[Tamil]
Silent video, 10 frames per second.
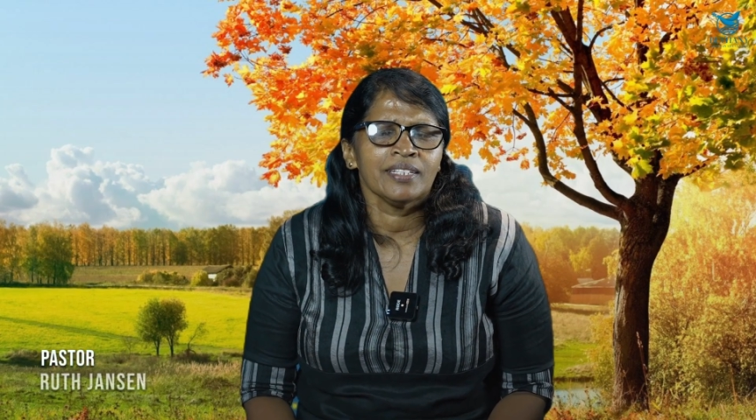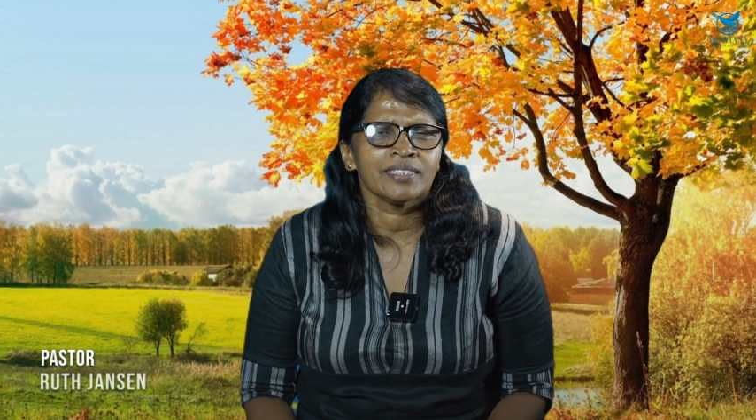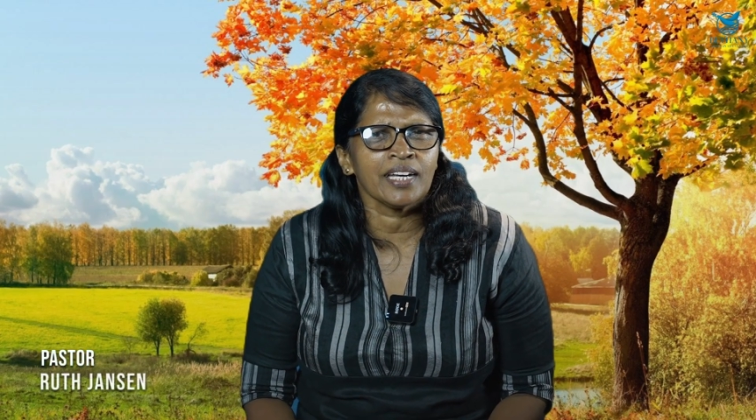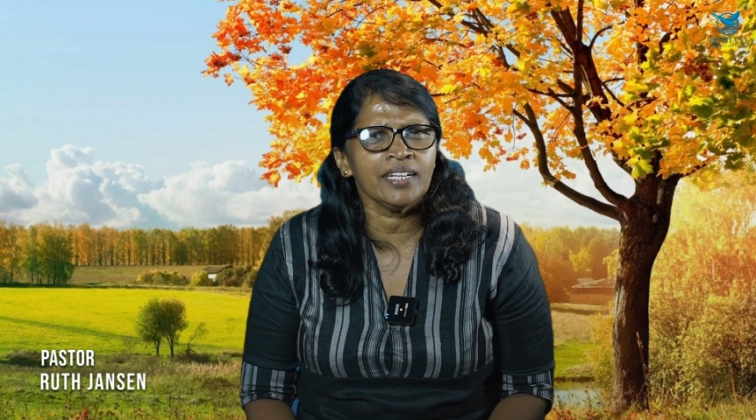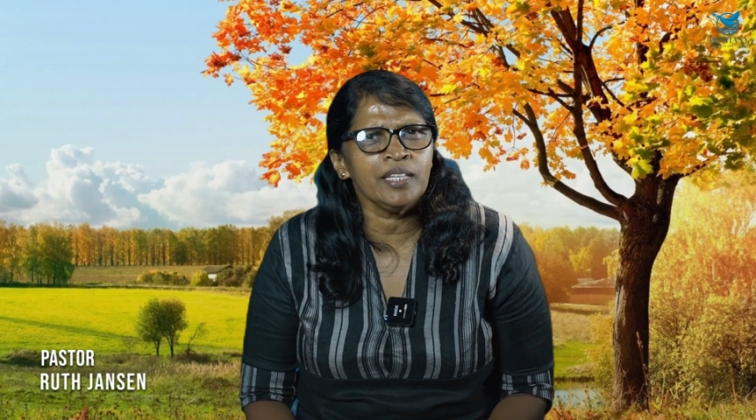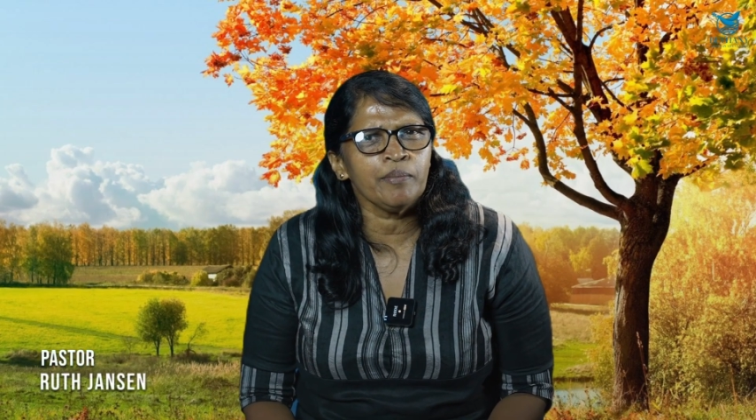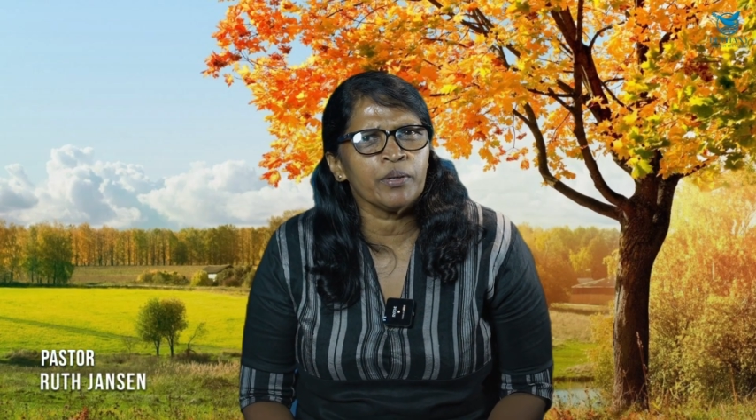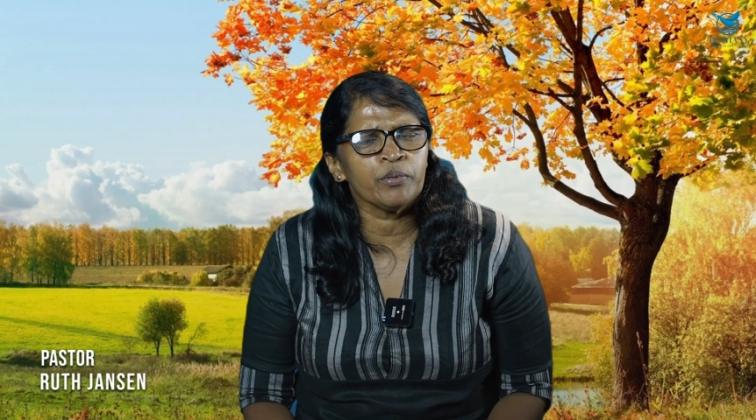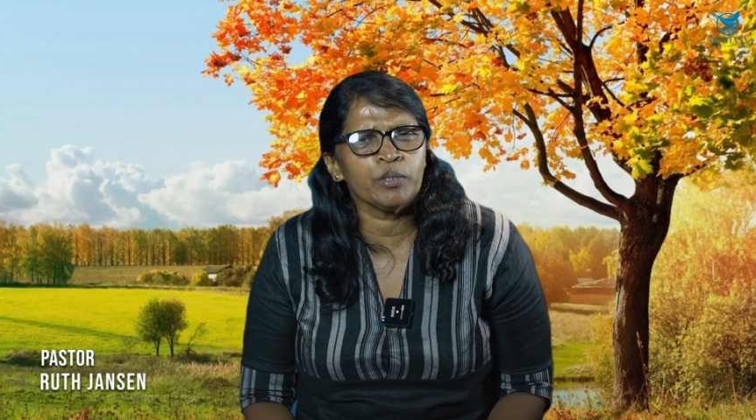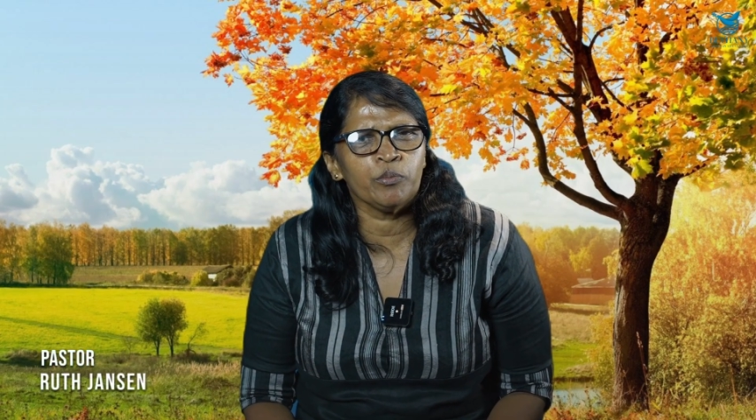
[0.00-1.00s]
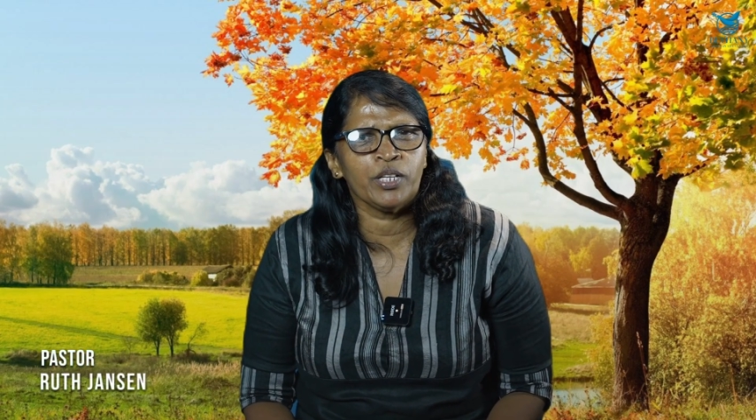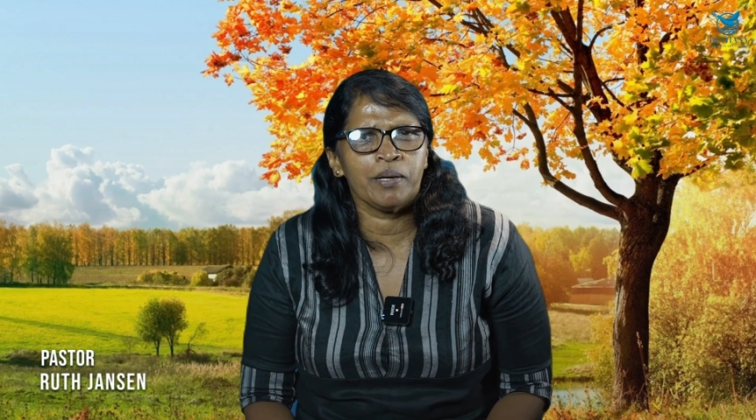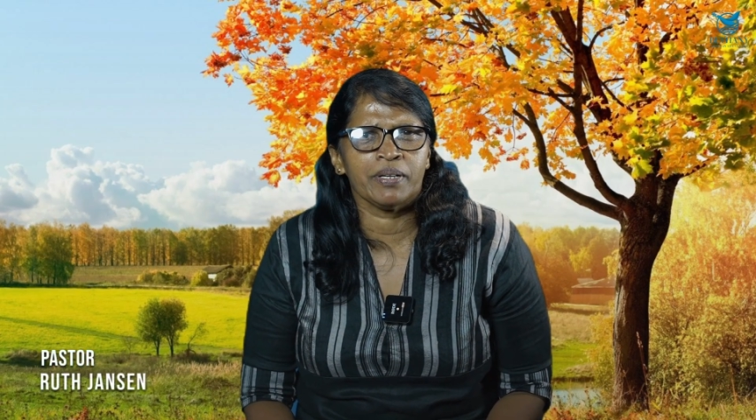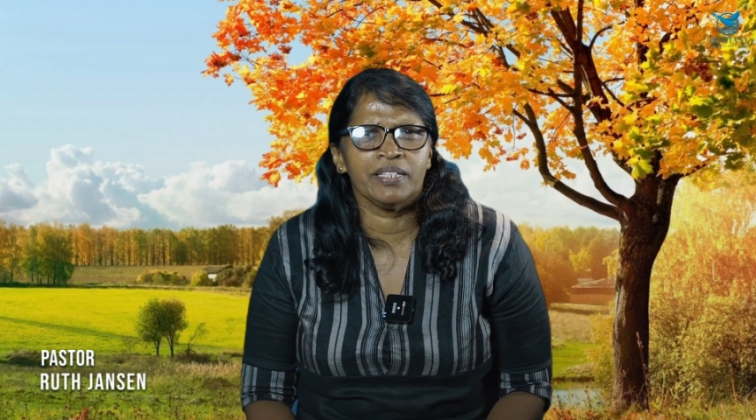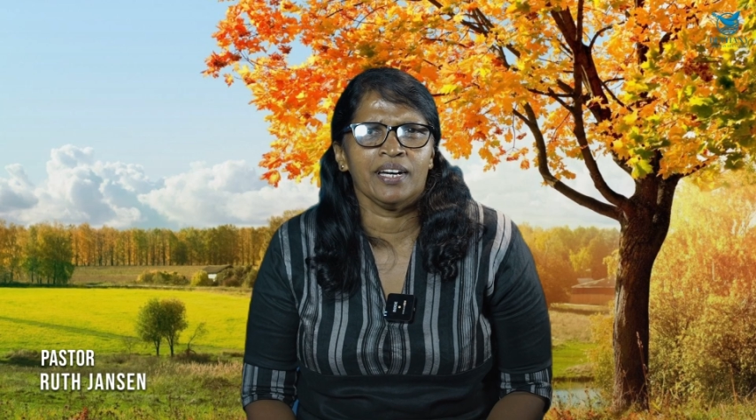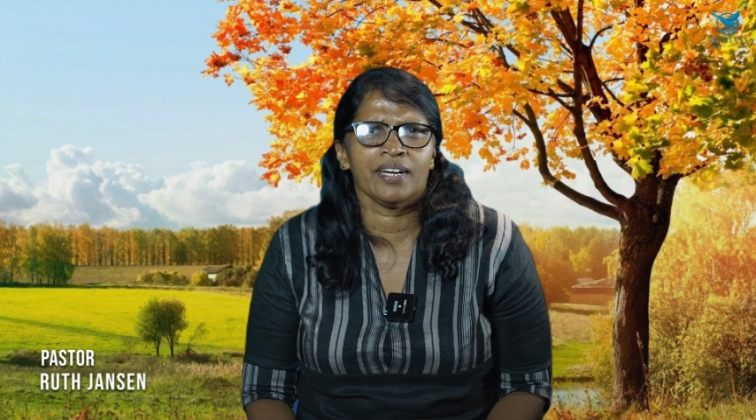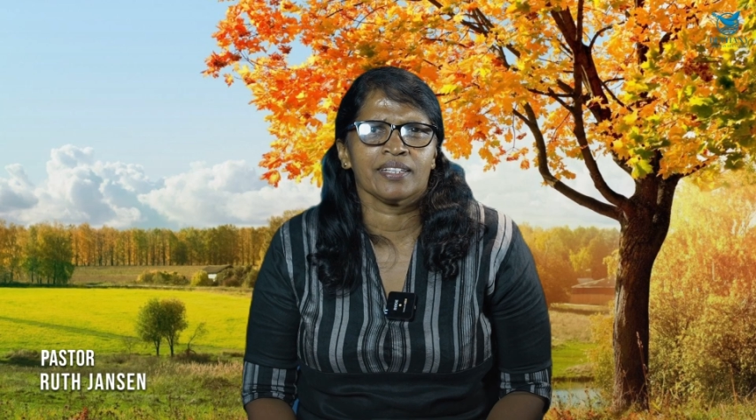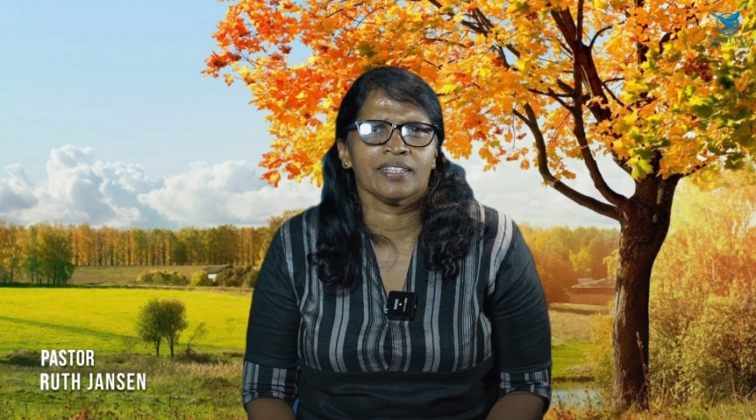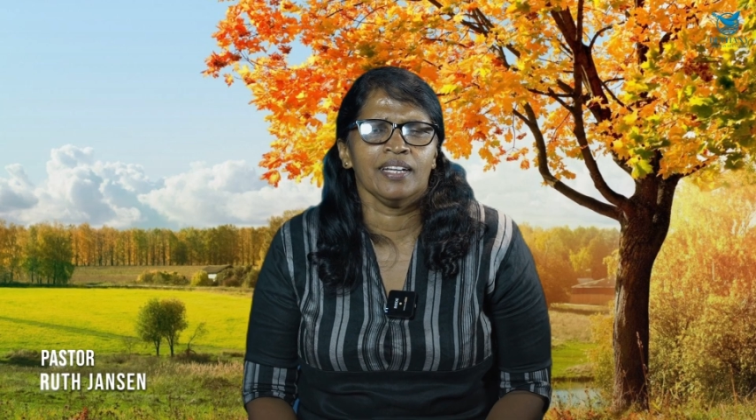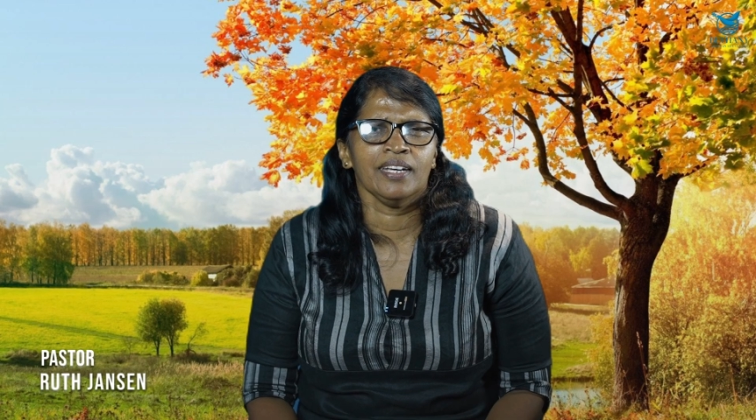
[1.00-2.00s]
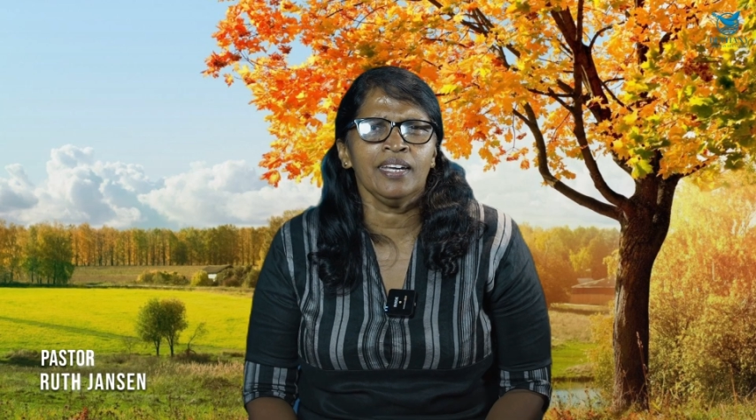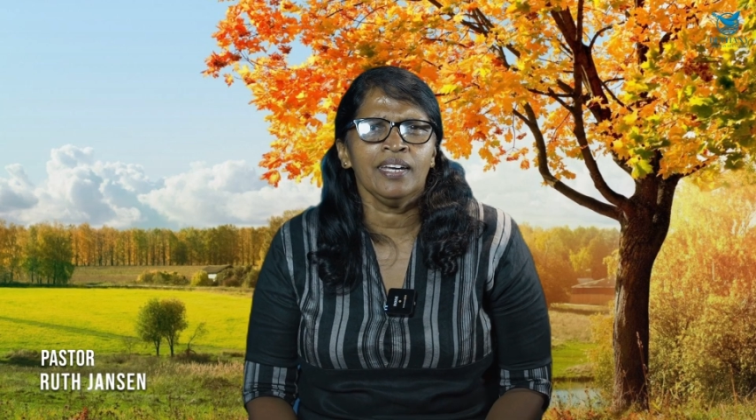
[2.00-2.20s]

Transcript: சங்கீதம் அறுபத்தி மூன்றாம் அதிகாரத்திலே